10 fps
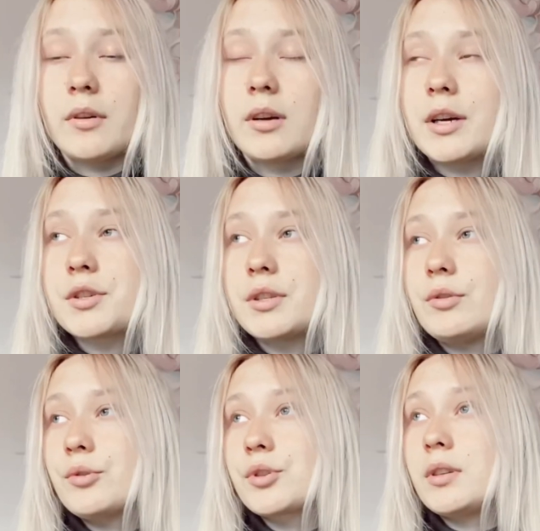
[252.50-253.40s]
Каждый
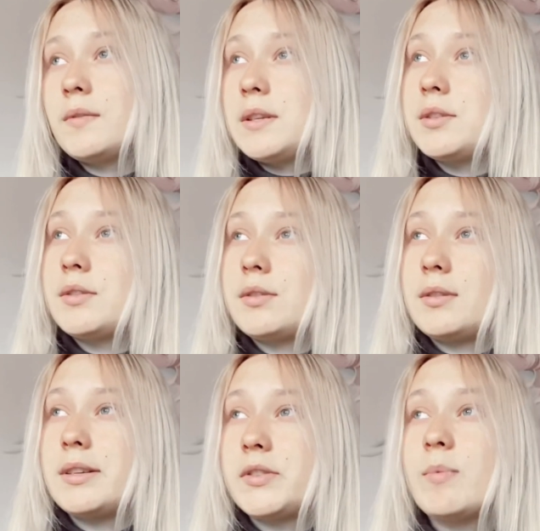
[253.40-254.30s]
должен ответить
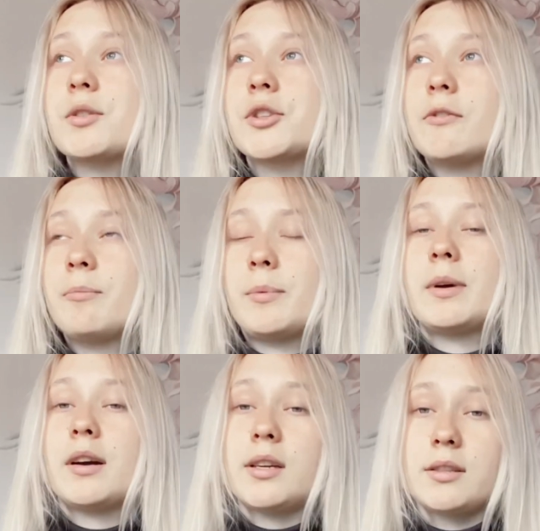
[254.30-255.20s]
для себя, что вам
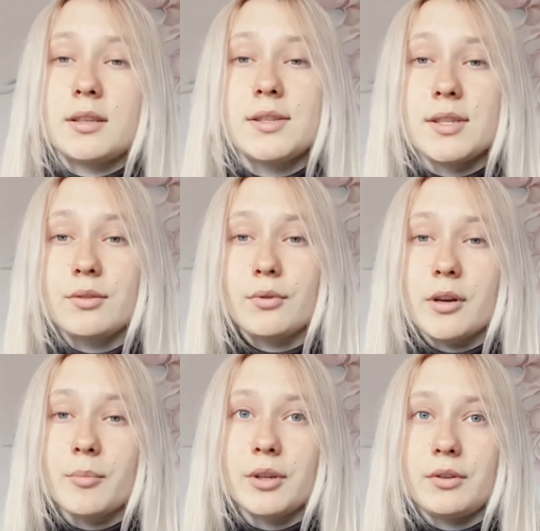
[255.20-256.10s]
помогает найти эту
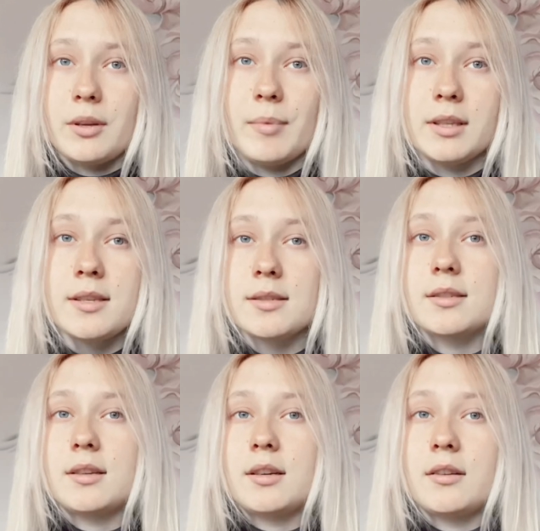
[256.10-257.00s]
гармонию и баланс.
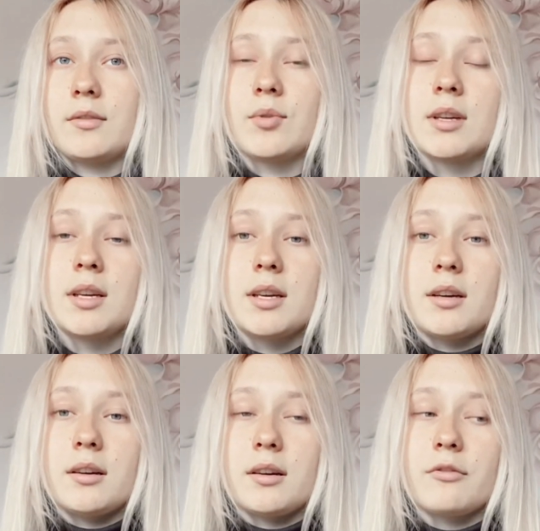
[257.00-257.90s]
Э,
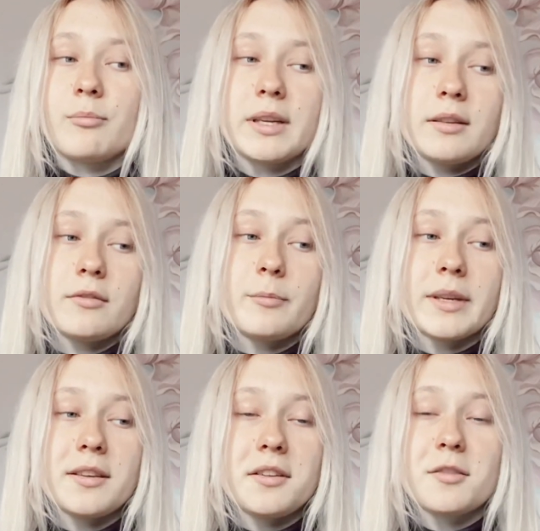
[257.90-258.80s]
э, в
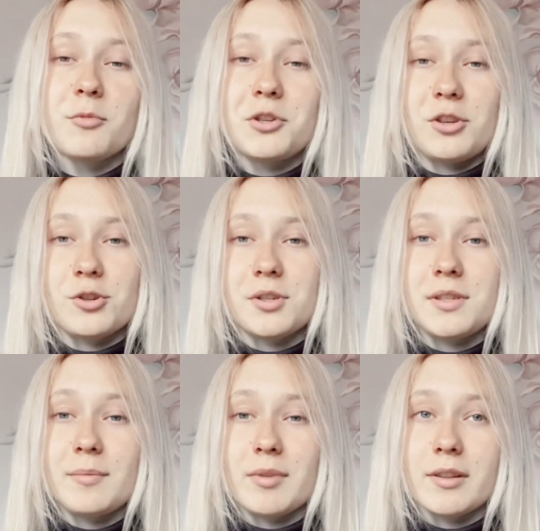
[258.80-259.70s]
моей, гармонии
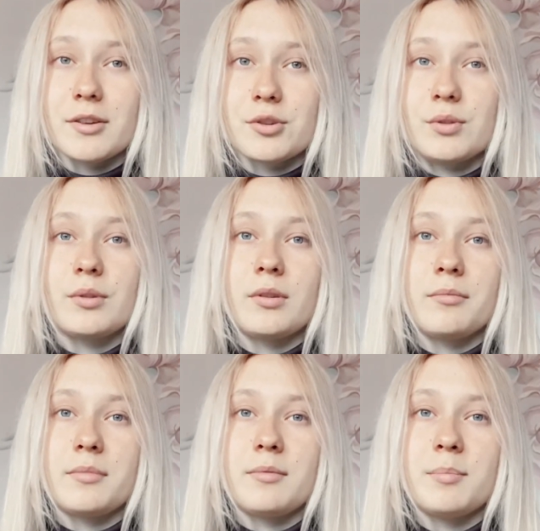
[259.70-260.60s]
жизни я поняла, что
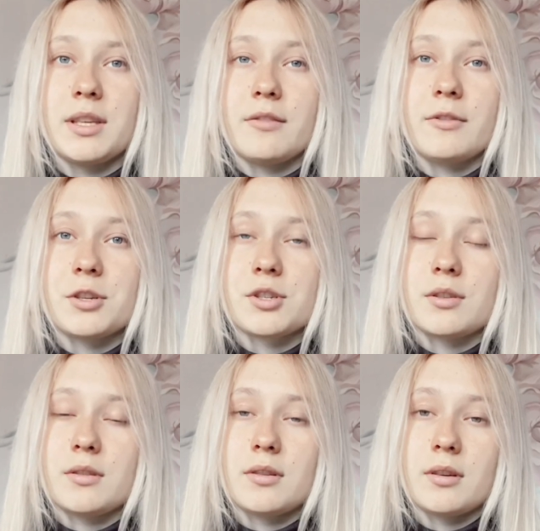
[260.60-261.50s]
мне
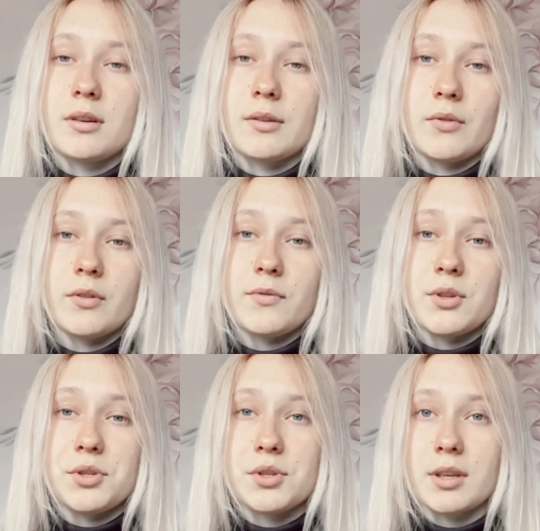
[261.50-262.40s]
важен э,
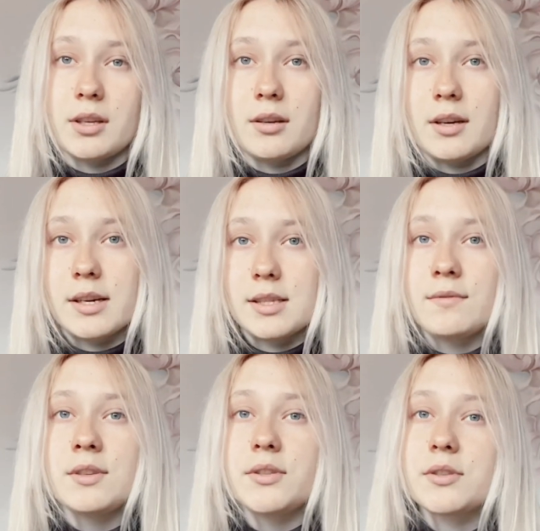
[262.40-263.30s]
физические
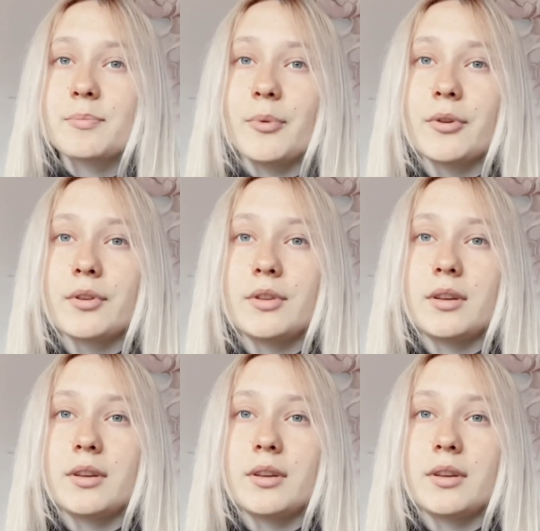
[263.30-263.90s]
активности, спорт,